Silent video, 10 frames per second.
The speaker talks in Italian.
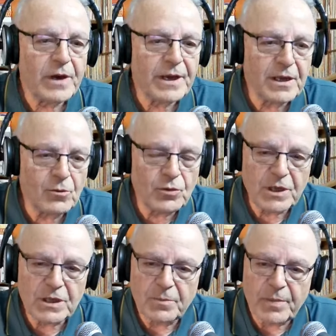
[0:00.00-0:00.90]
eri
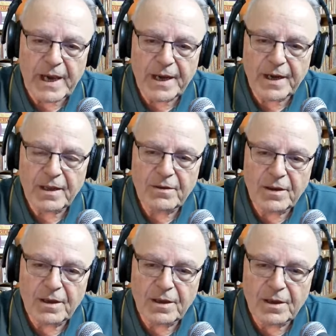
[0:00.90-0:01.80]
uniti per
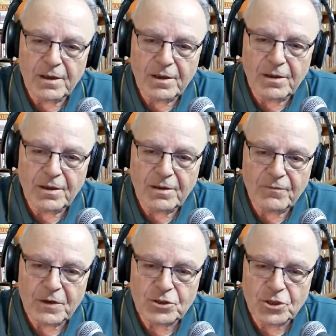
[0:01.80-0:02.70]
eh,
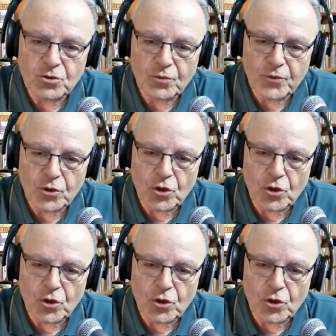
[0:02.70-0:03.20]
Francesco Fiordamo.